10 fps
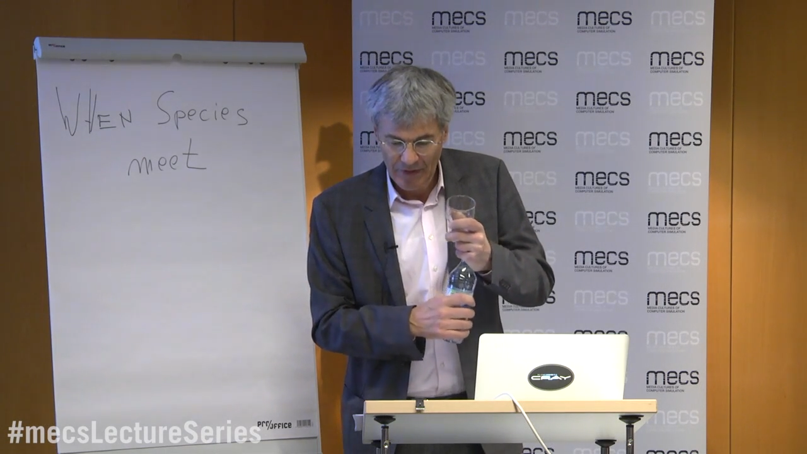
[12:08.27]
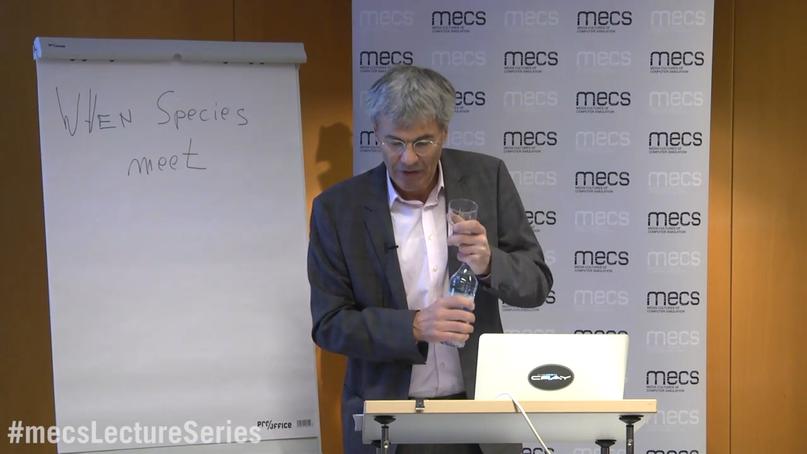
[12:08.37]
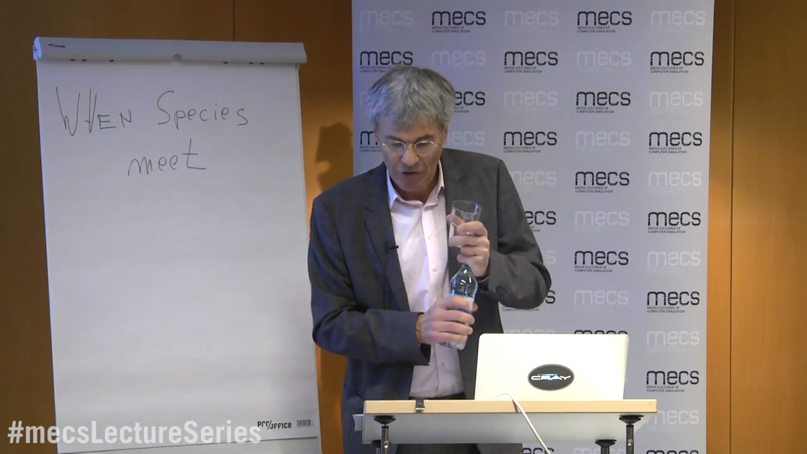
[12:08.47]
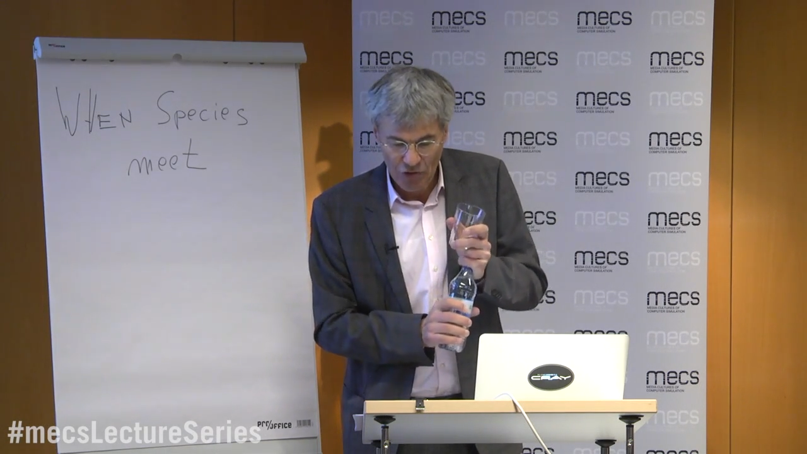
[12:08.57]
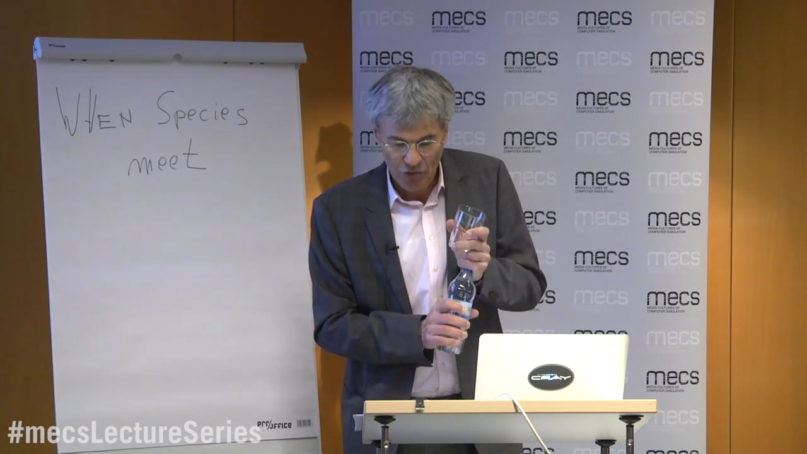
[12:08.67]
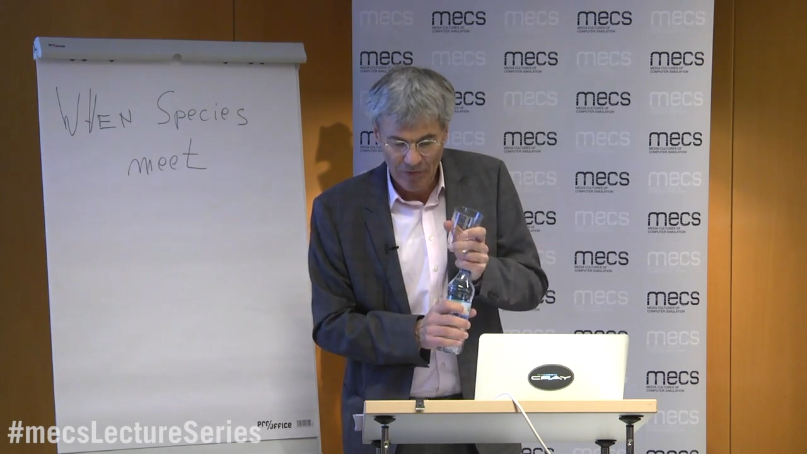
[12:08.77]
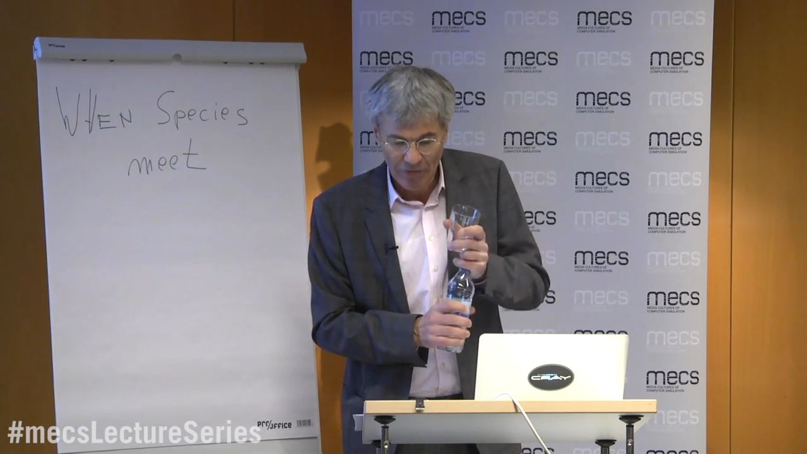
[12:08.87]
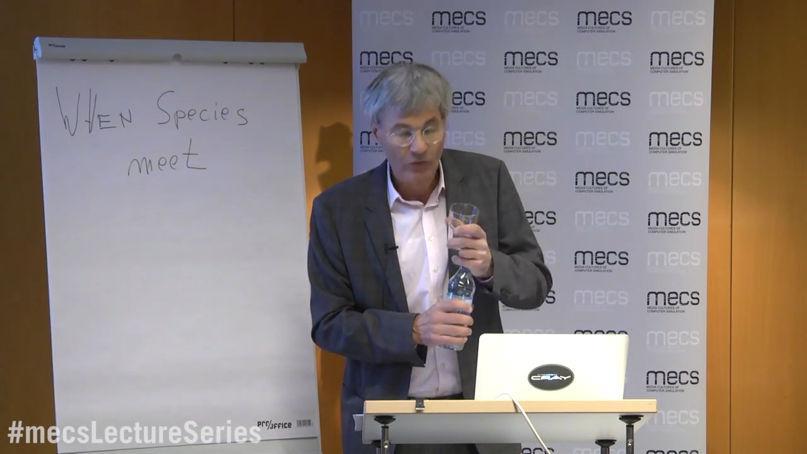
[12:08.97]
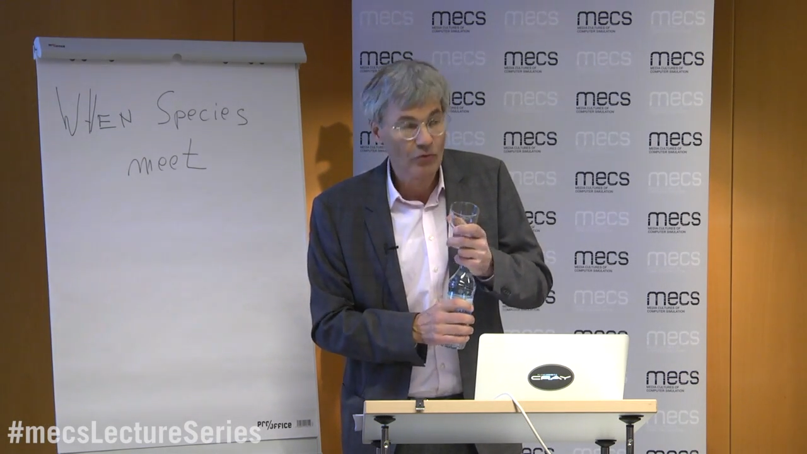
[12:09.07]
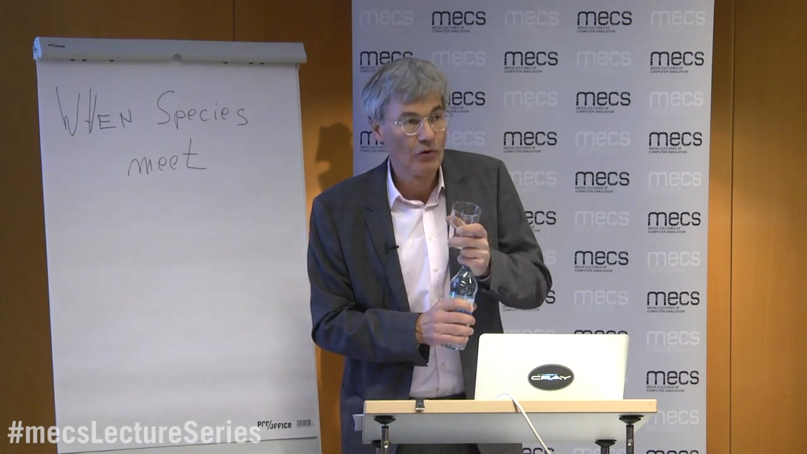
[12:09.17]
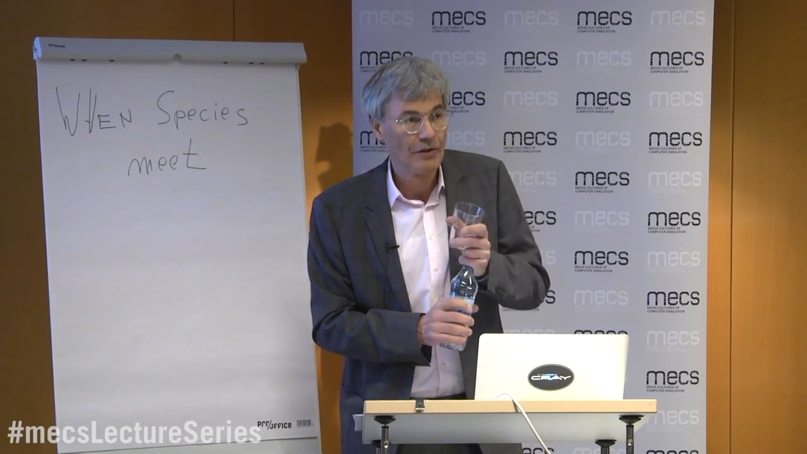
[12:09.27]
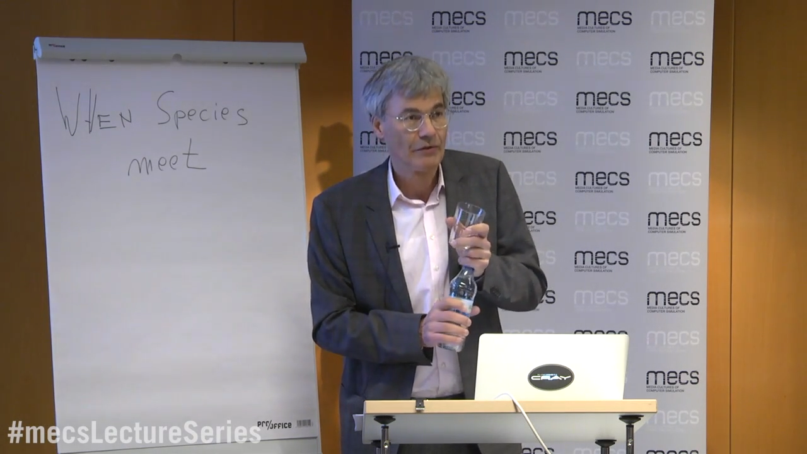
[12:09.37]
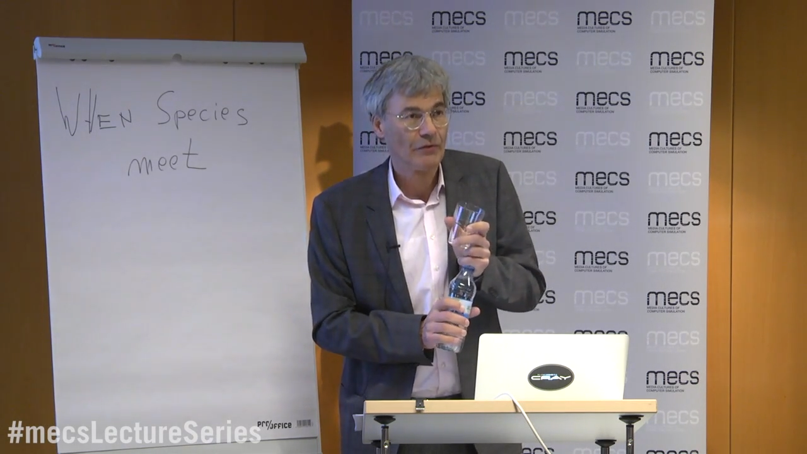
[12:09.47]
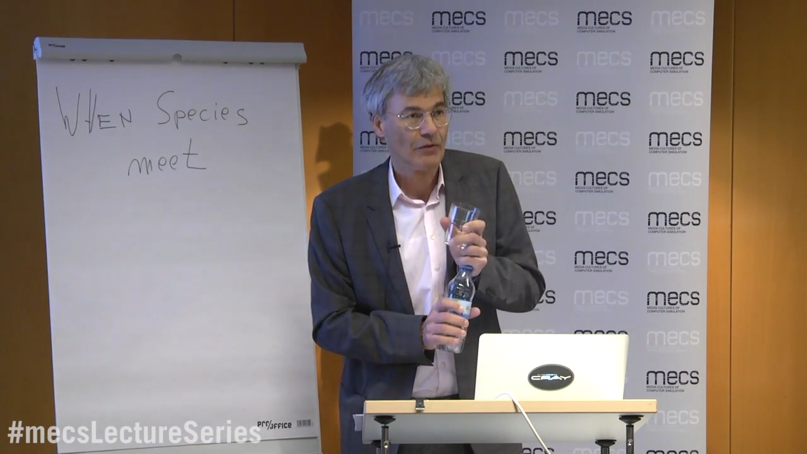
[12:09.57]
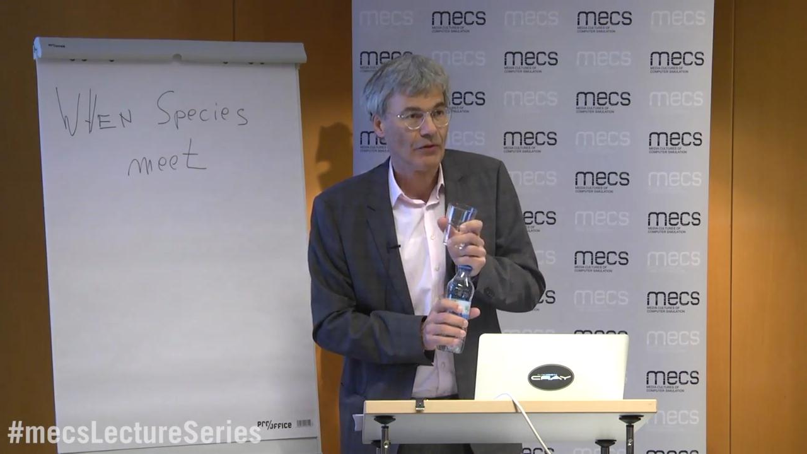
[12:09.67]
Der stumme
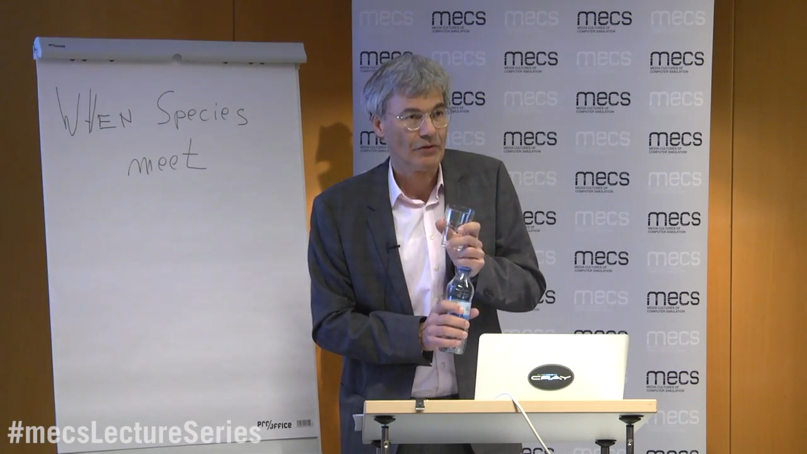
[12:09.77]
Frühling von